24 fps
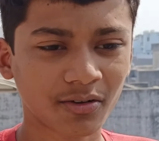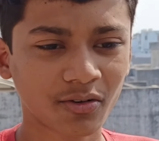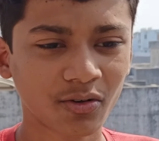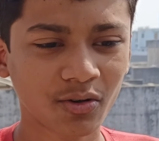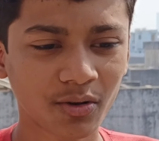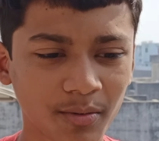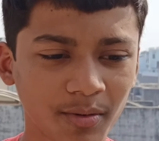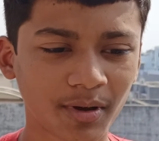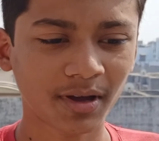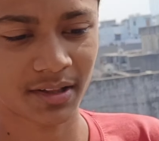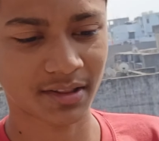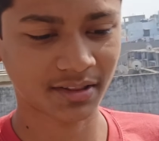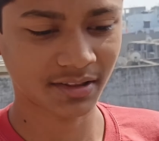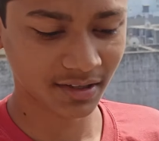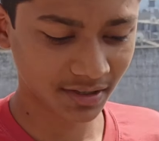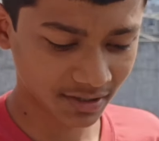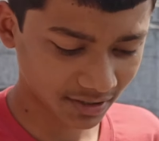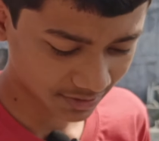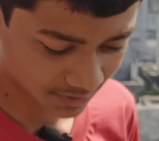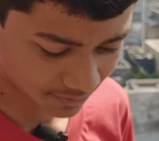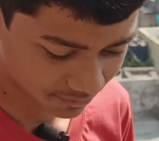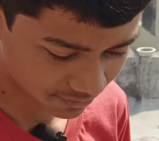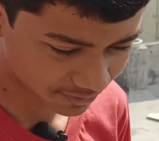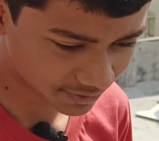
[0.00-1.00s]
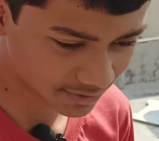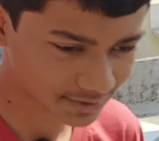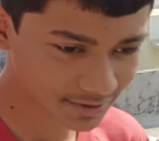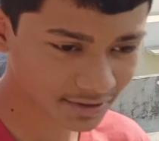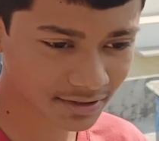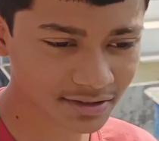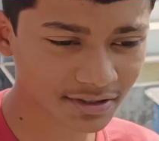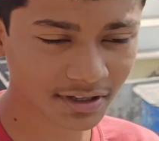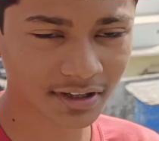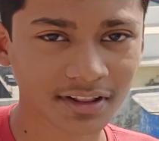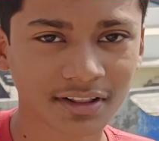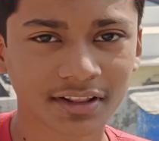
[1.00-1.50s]
कोई बात नहीं गाइस फिर
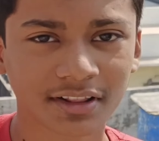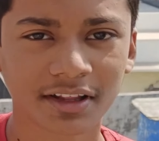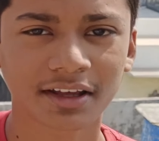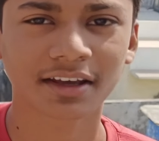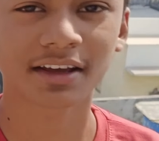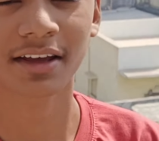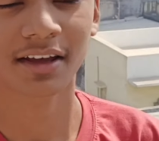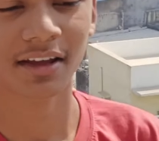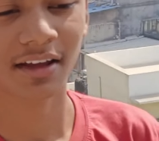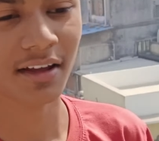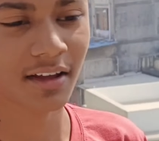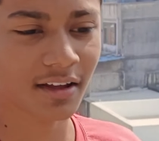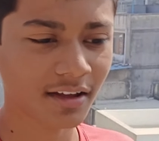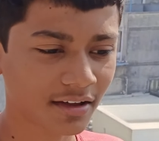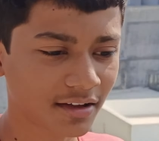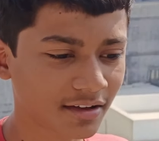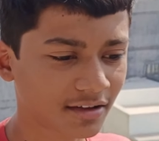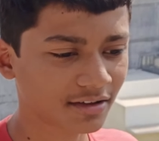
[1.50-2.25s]
से चलते हैं